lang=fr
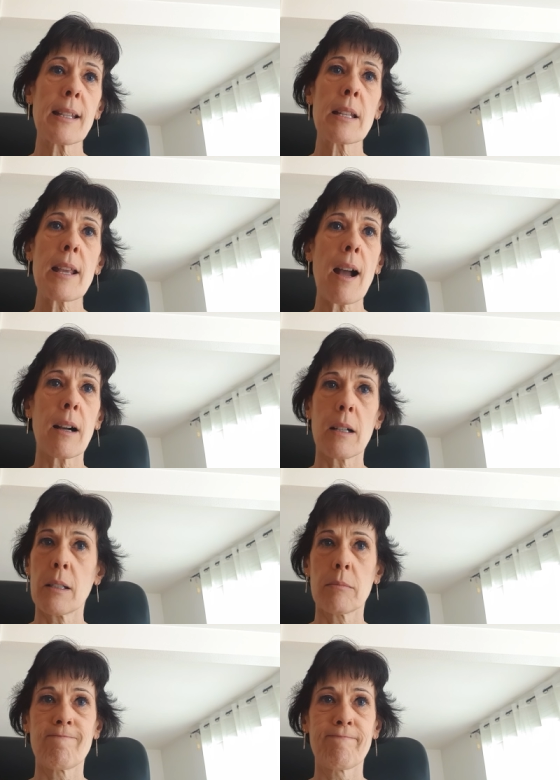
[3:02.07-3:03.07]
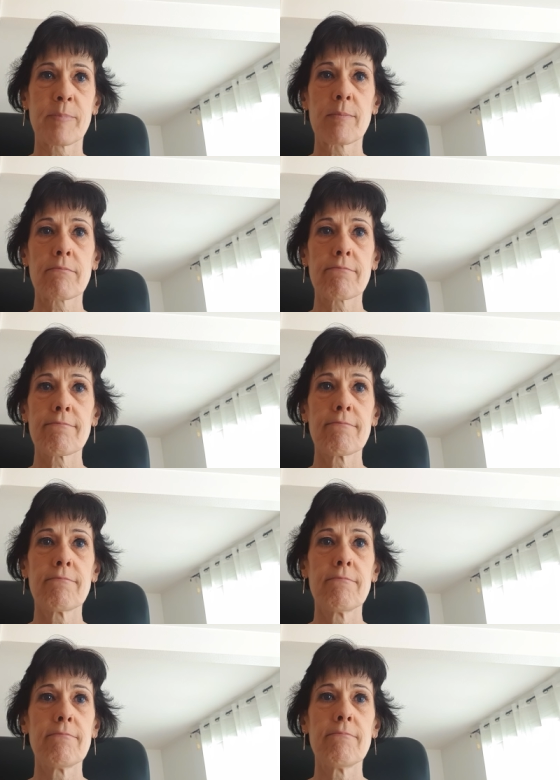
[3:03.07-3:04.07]
il y a
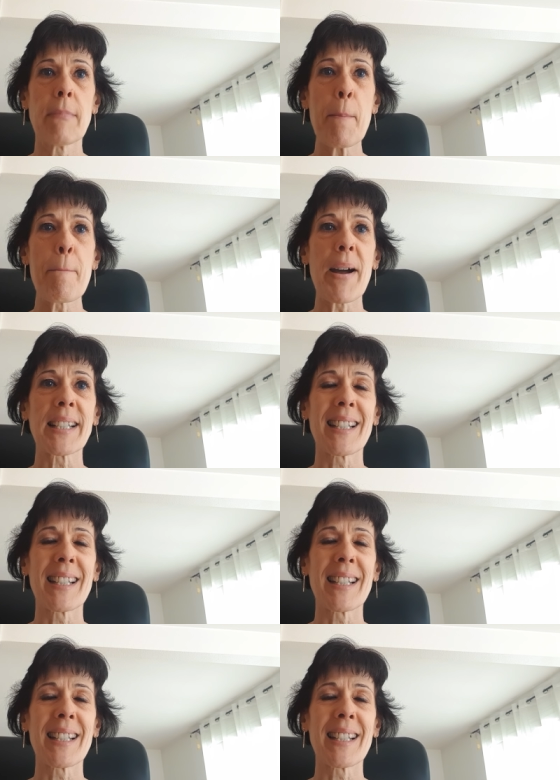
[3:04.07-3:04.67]
même pas